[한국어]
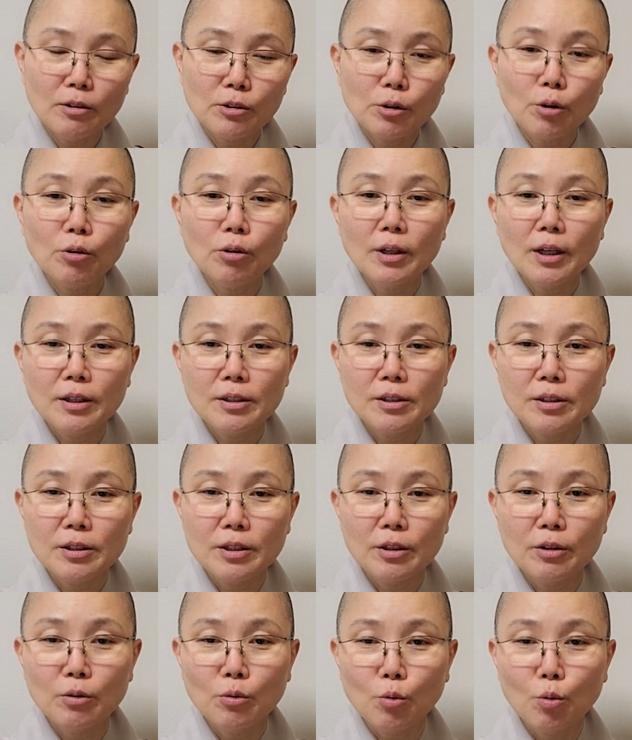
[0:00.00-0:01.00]

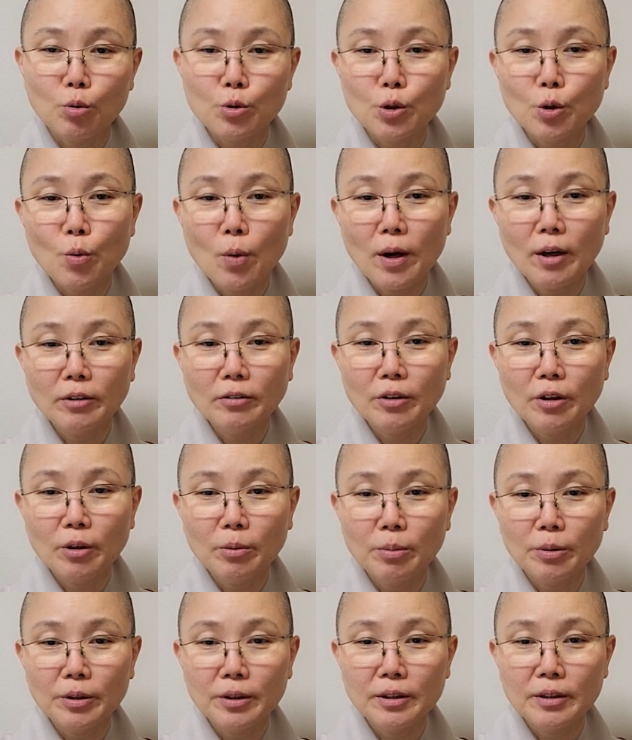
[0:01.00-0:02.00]
적어놨으니 그건 고정화가
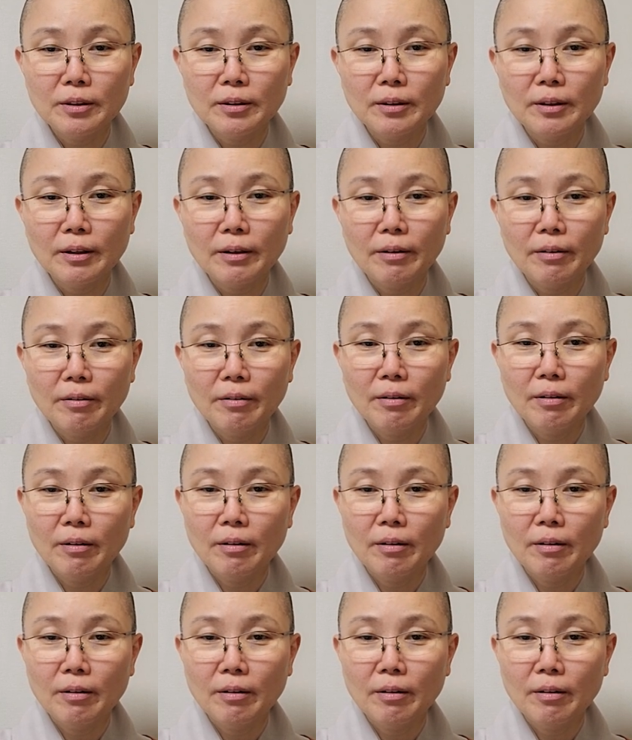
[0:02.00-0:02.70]
되어버리는 거예요.